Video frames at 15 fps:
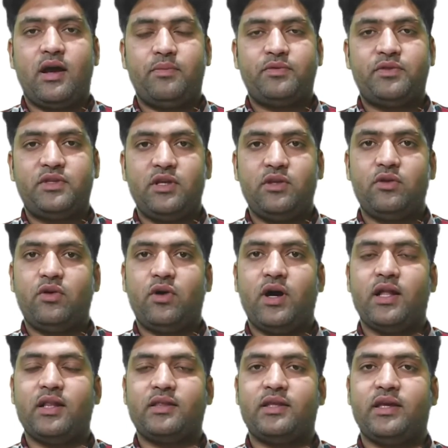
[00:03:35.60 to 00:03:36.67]
अब तीनों
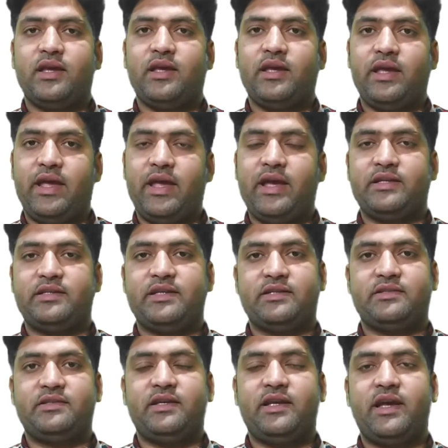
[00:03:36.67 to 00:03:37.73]
हालतें एक
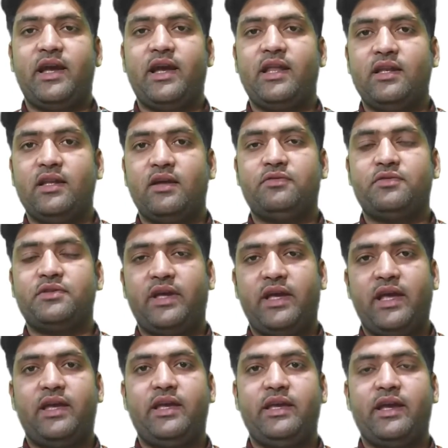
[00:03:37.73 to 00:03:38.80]
जैसी हैं लफ्ज़
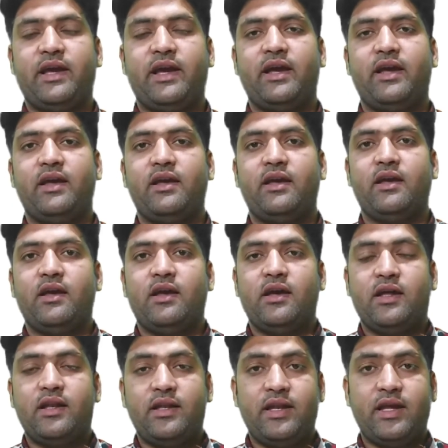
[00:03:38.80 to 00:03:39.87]
एक ही है
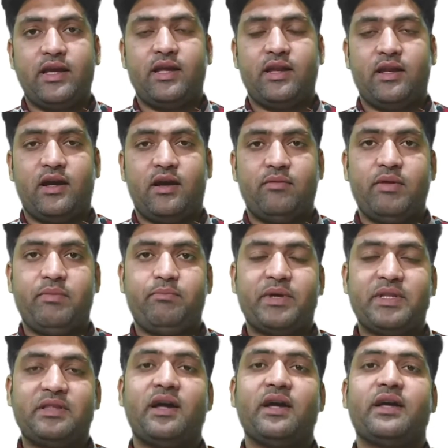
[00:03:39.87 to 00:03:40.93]
लेकिन हमें
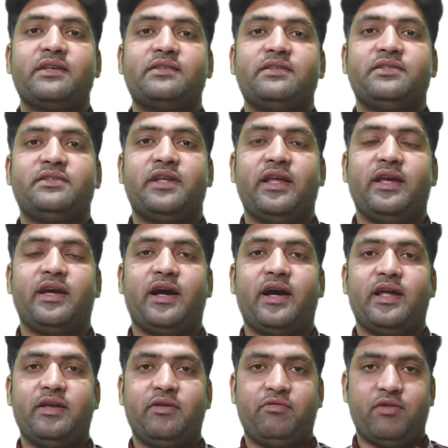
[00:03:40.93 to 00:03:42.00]
पता कैसे
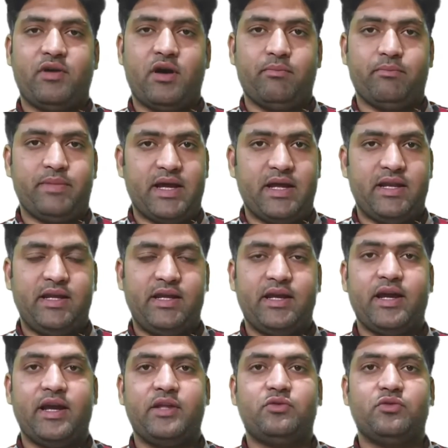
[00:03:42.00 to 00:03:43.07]
चलेगा ये फॉर्म पहली
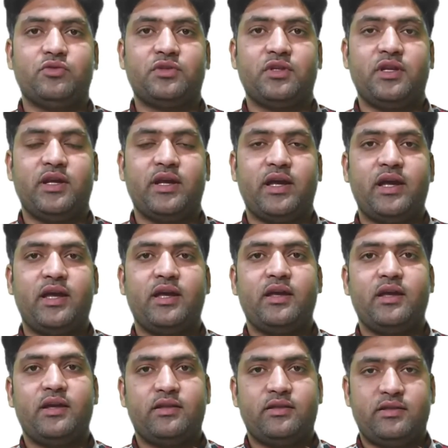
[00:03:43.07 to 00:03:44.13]
है दूसरी है
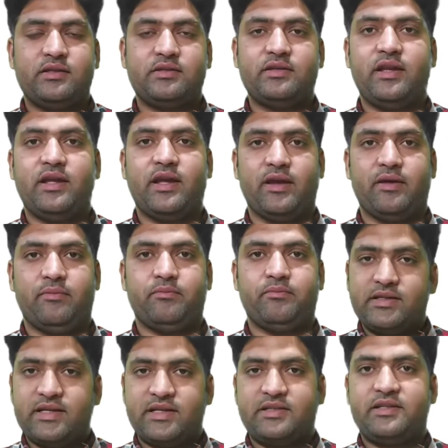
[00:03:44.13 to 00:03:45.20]
तीसरी है
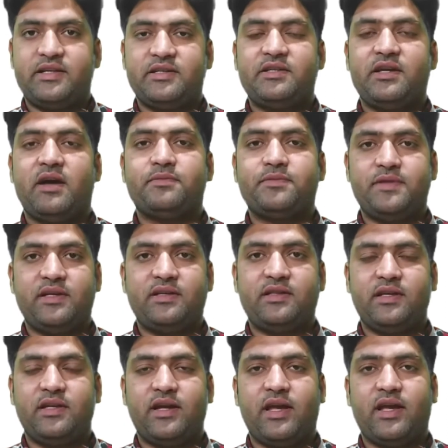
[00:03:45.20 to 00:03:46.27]
जैसे जैसे आप
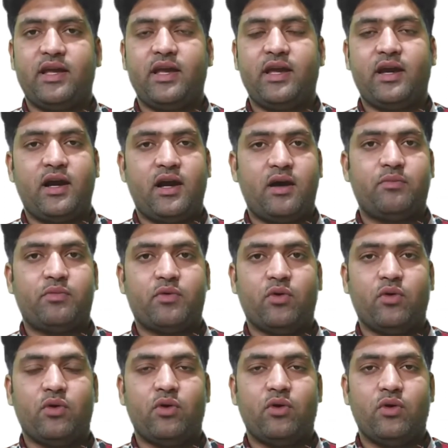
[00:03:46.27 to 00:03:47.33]
सीखते जाएंगे
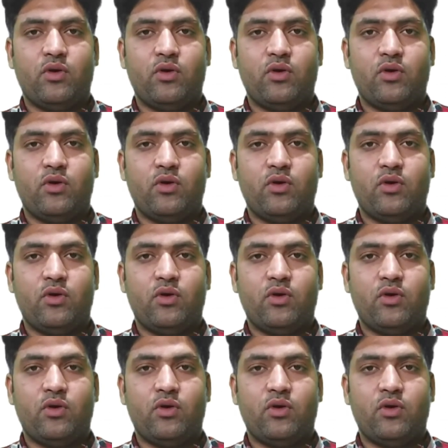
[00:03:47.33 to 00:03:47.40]
आपको